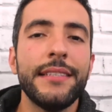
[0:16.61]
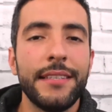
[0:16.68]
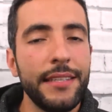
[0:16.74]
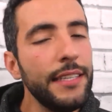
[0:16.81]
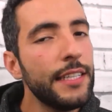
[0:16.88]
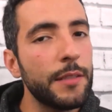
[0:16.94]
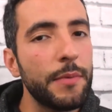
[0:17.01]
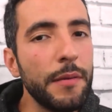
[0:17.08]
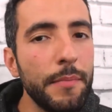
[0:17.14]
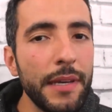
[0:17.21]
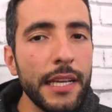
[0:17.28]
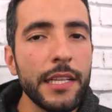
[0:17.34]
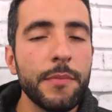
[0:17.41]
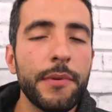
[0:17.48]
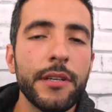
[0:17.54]
sim, as
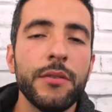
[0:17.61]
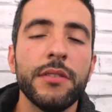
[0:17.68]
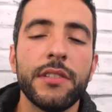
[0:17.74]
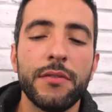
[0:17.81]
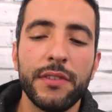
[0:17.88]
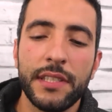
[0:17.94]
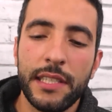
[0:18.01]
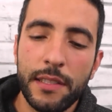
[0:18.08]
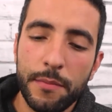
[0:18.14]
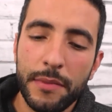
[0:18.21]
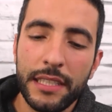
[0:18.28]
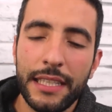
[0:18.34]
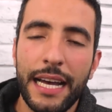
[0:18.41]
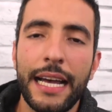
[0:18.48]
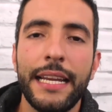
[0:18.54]
primeiras perguntas que vocês
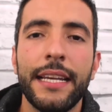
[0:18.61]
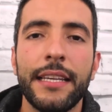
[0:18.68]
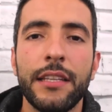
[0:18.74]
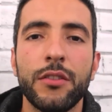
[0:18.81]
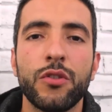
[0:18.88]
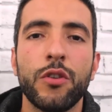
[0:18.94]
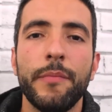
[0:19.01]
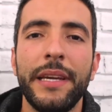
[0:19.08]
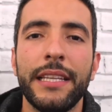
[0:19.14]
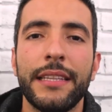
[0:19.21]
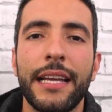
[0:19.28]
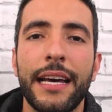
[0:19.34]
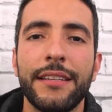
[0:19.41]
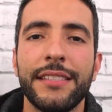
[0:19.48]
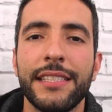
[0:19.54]
mandarem aqui nos
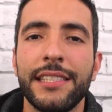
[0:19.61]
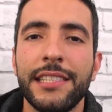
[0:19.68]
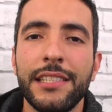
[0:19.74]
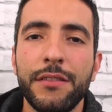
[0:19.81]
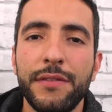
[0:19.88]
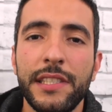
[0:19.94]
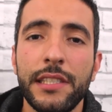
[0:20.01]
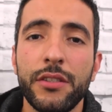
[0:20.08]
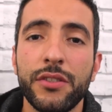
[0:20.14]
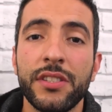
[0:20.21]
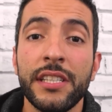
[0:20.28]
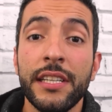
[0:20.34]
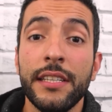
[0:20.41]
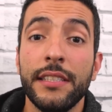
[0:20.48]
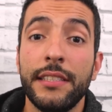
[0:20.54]
comentários desses vídeos
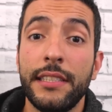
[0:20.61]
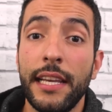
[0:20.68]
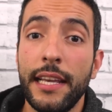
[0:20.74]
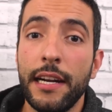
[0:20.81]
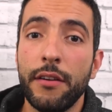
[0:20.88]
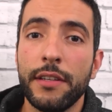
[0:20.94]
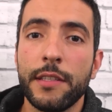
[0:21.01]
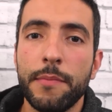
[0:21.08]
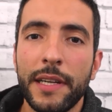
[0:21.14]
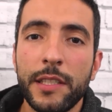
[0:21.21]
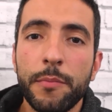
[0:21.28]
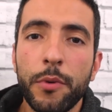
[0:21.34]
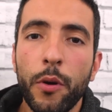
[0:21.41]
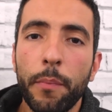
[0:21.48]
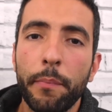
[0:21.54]
serão as mais
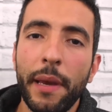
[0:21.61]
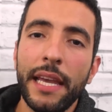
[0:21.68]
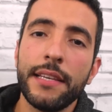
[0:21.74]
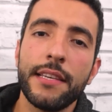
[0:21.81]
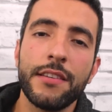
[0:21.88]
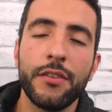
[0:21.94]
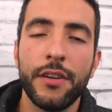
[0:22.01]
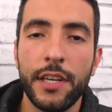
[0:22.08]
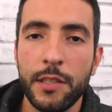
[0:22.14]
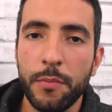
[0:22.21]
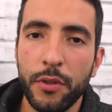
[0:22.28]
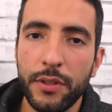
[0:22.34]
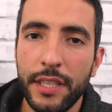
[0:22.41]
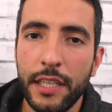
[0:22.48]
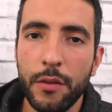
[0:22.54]
propensas a eu
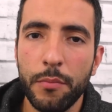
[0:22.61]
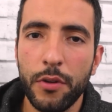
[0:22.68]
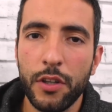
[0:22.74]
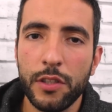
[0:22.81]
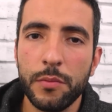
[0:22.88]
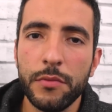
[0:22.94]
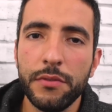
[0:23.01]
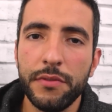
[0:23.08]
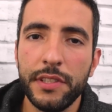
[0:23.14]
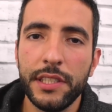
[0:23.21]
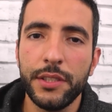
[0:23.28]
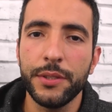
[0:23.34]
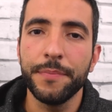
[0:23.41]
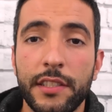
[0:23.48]
responder no próximo vídeo,